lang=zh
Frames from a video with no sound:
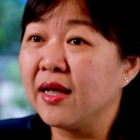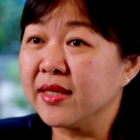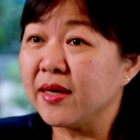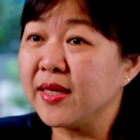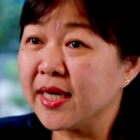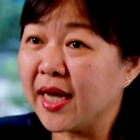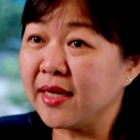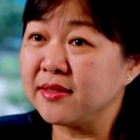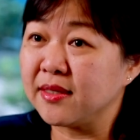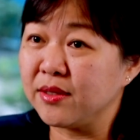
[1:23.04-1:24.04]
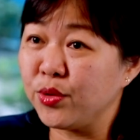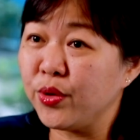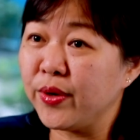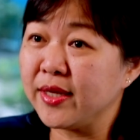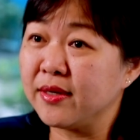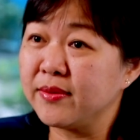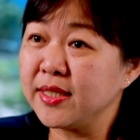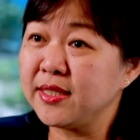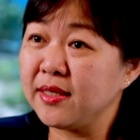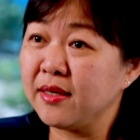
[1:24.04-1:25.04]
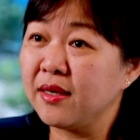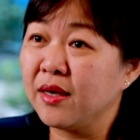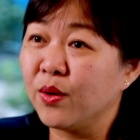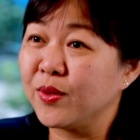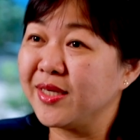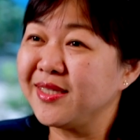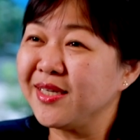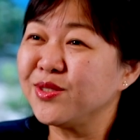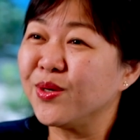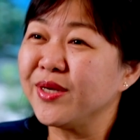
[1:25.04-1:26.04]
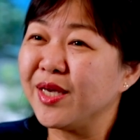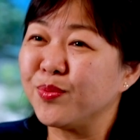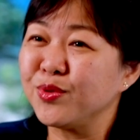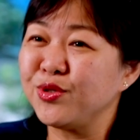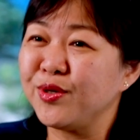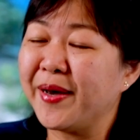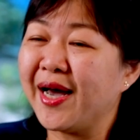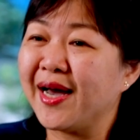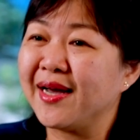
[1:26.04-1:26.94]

到了看诊预约的日期，我的心中也不惧怕。